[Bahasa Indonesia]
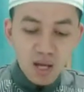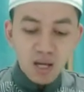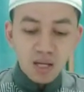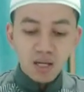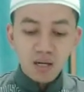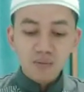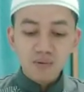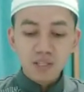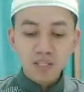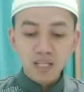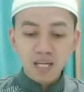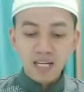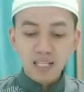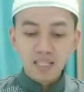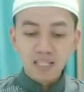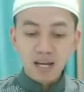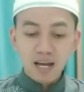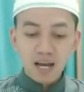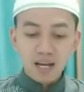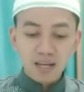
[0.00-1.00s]

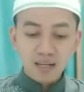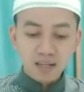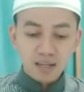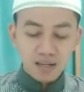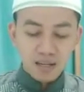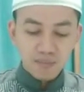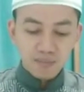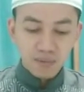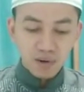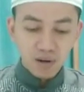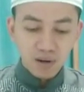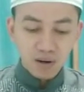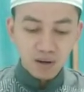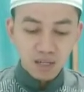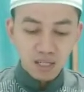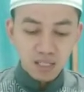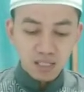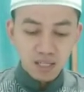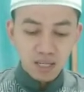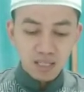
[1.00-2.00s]
Kemudian akrim
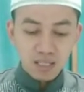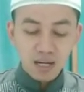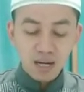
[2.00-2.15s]
khalidan